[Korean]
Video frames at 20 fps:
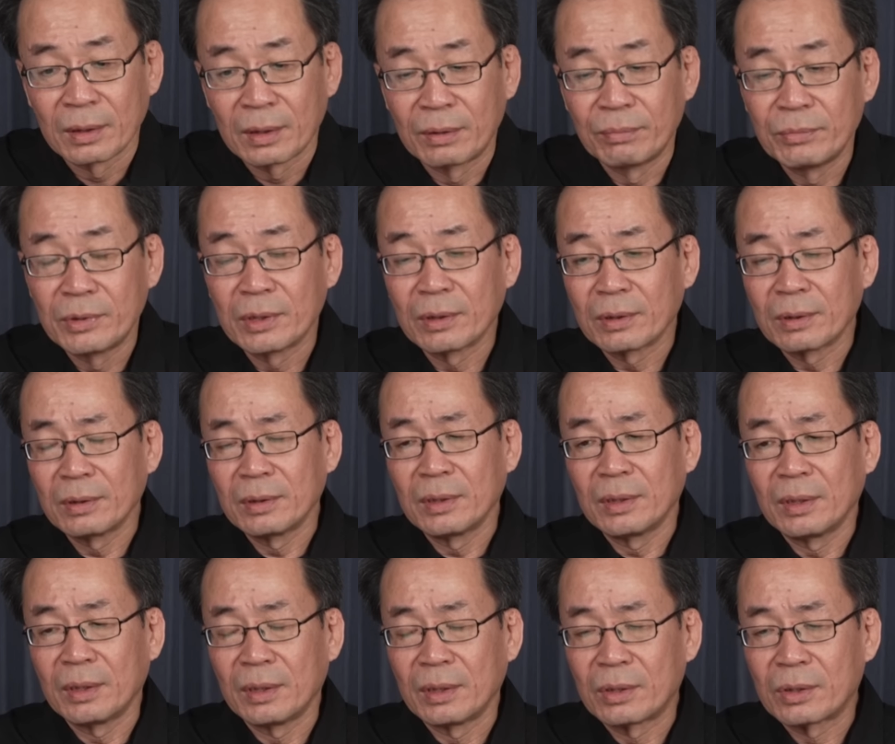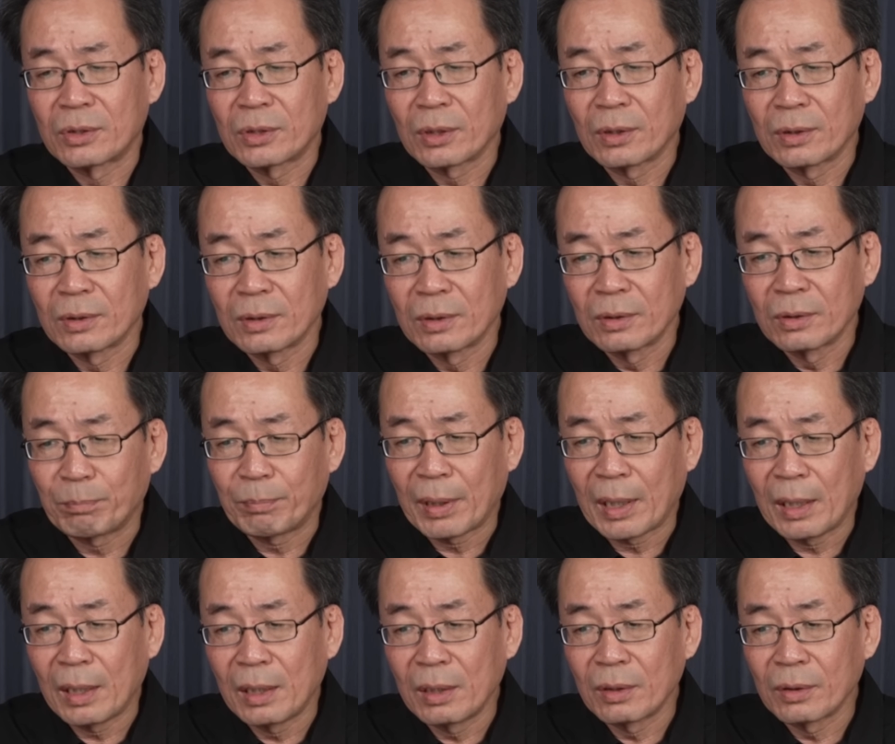김정은이
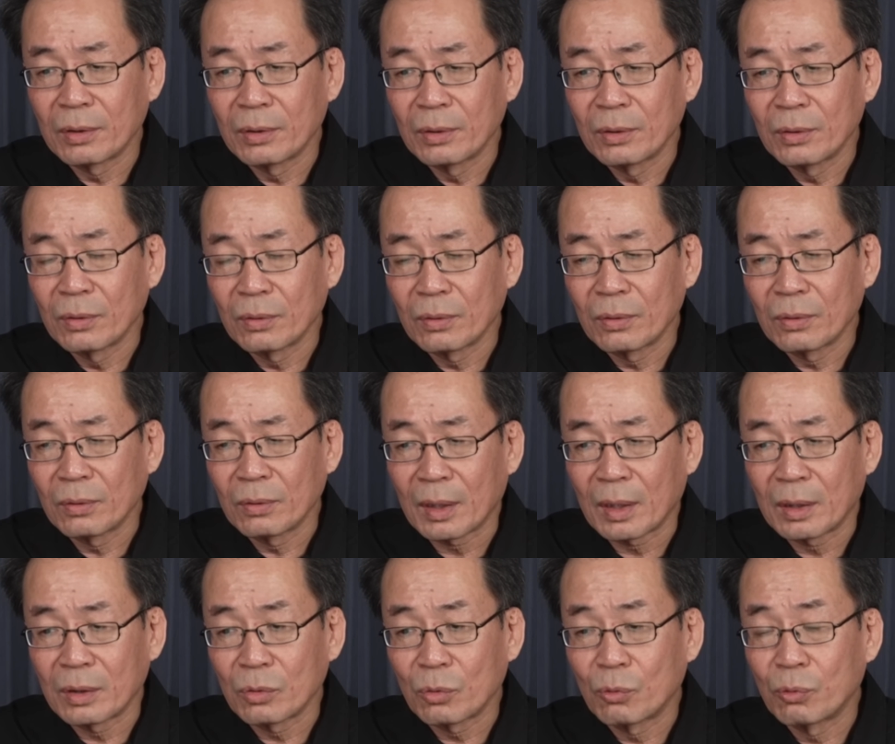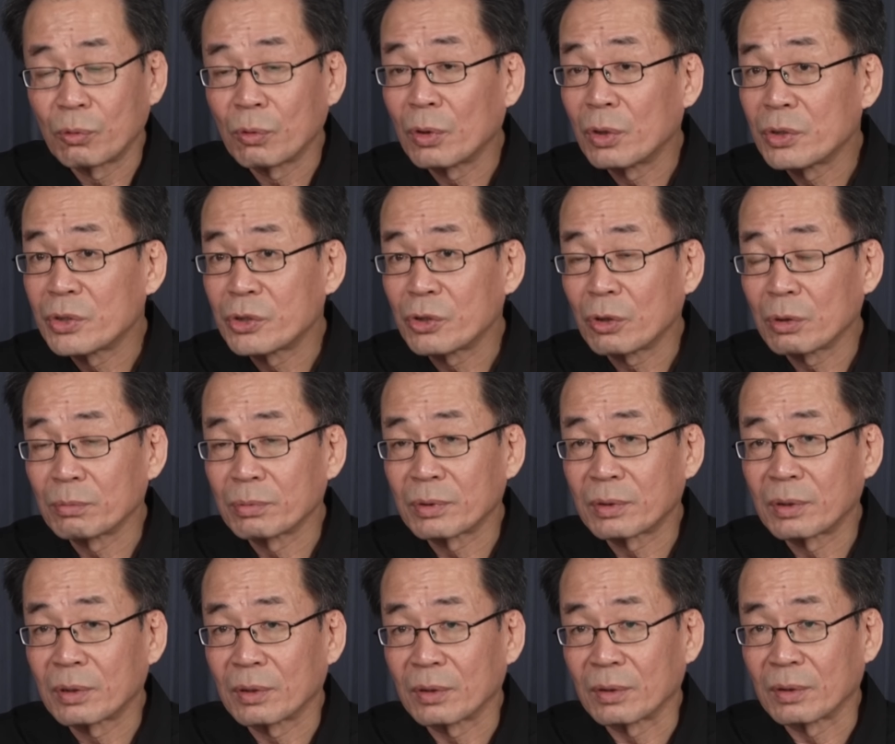이천팔 년도 한 구월
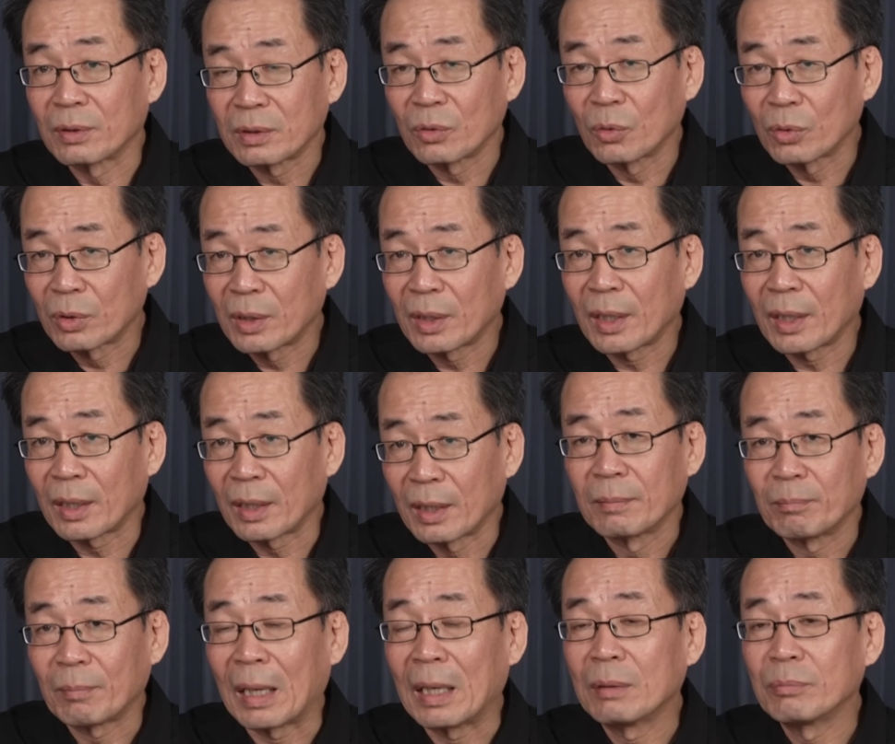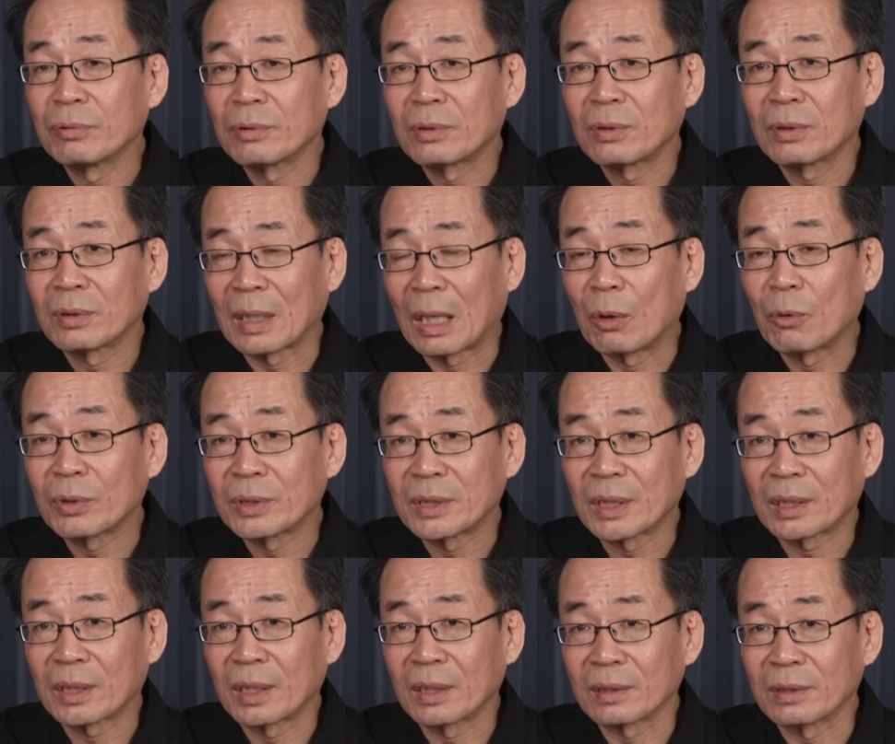시월부터 그때 말부터 나오기
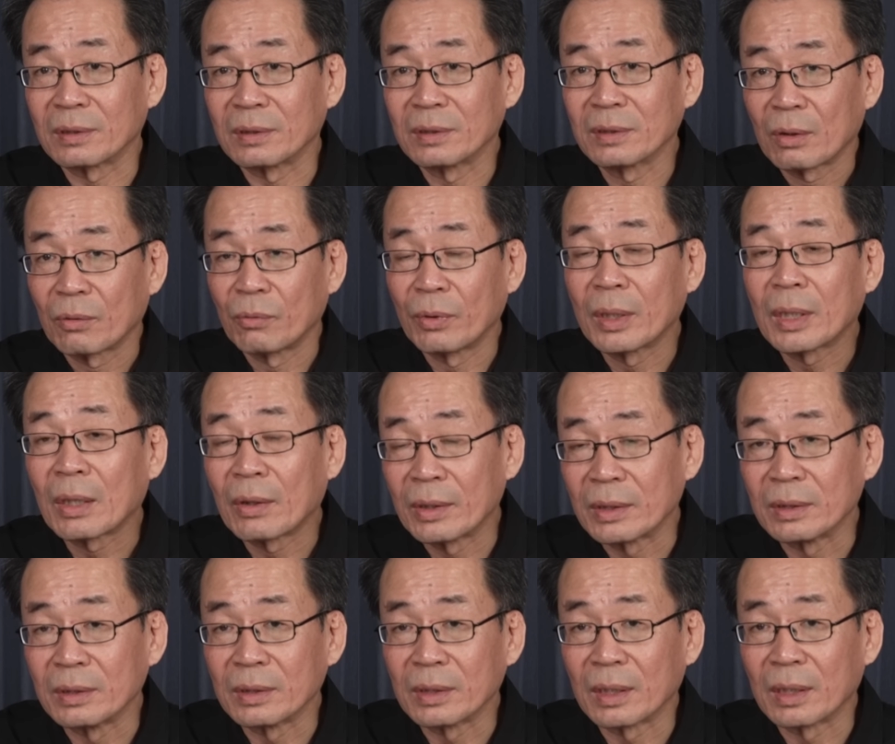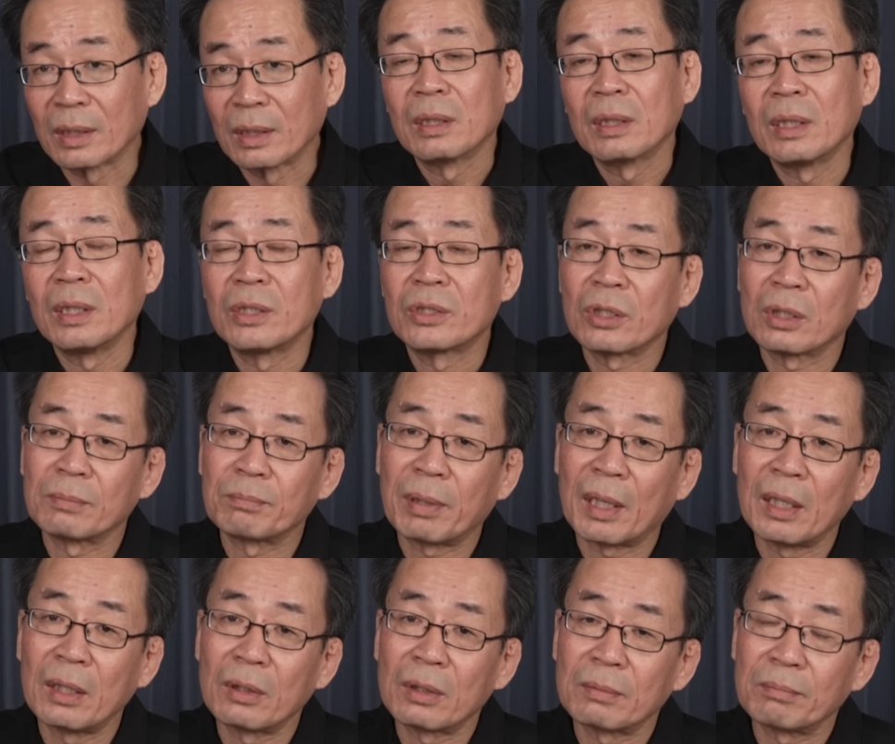시작하거든요. 왜 나왔느냐?
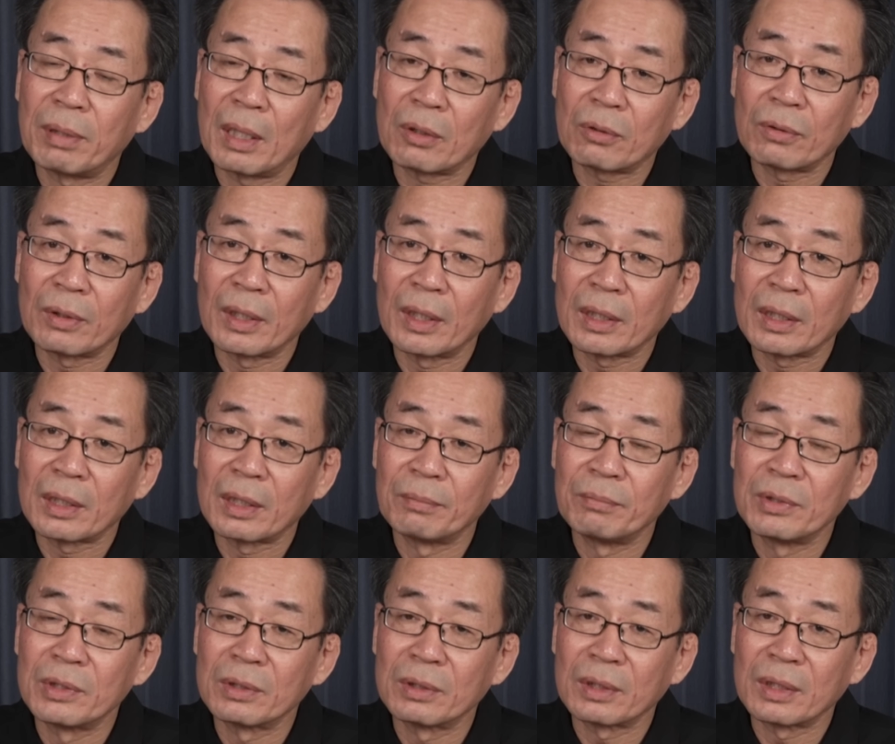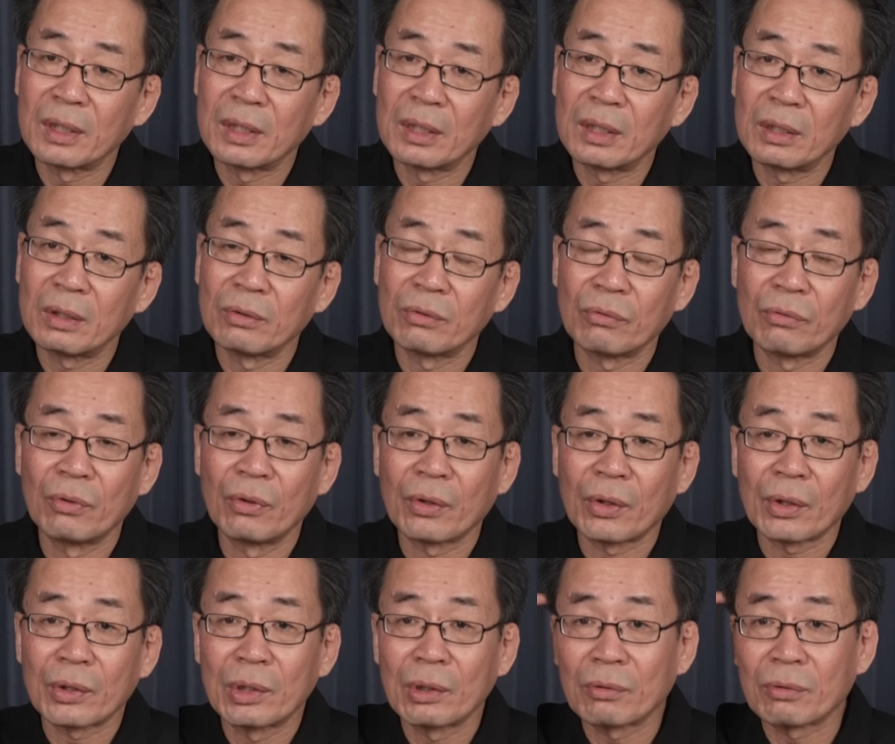이천팔 년 팔월에 김정일이
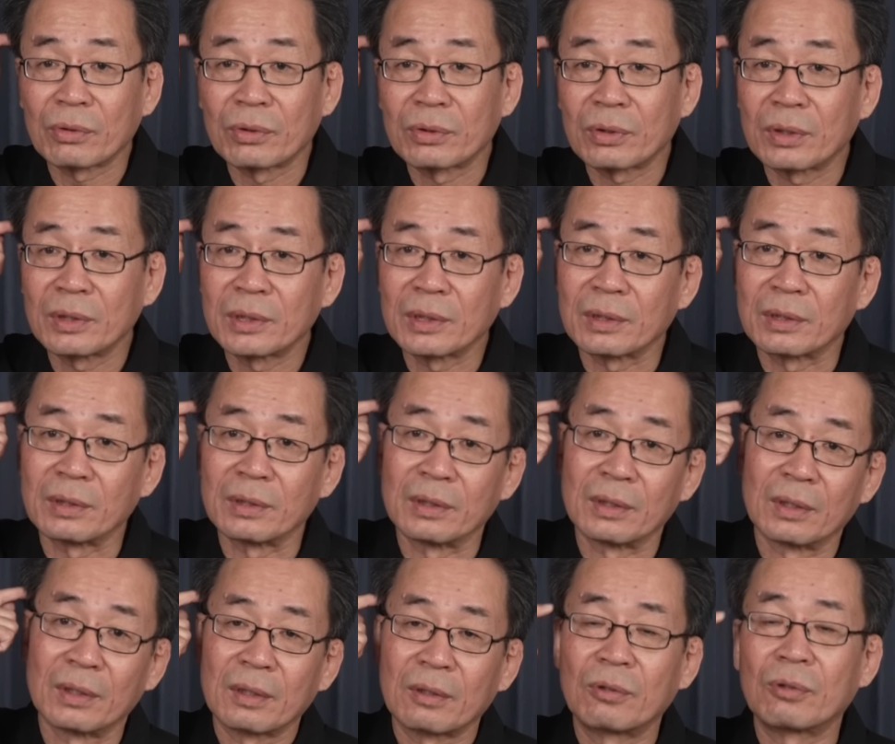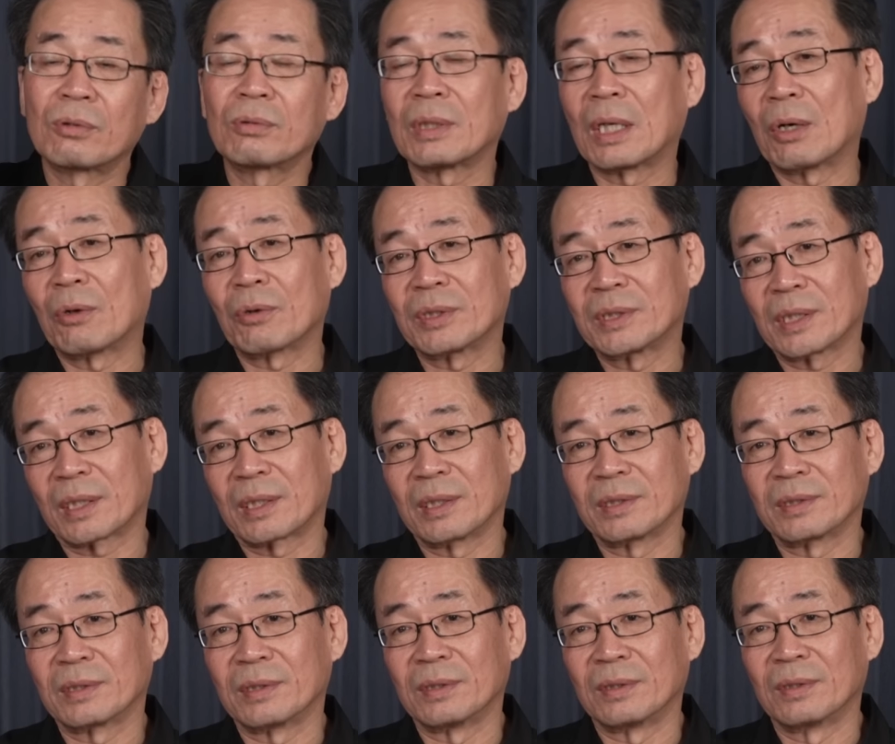뇌경색으로 쓰러지거든요. 그러고 나오기
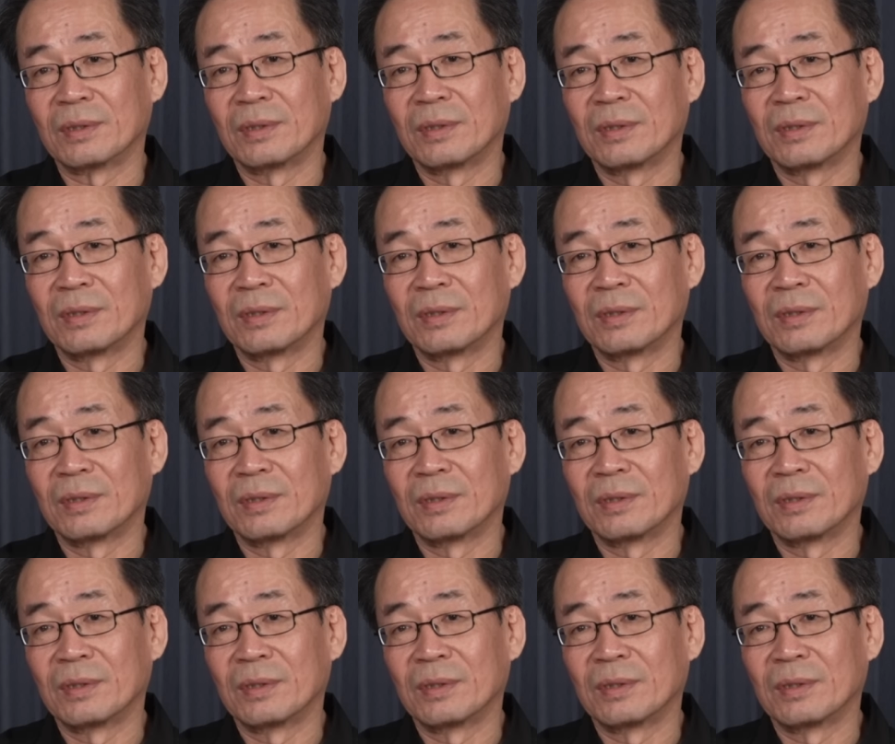시작했어요.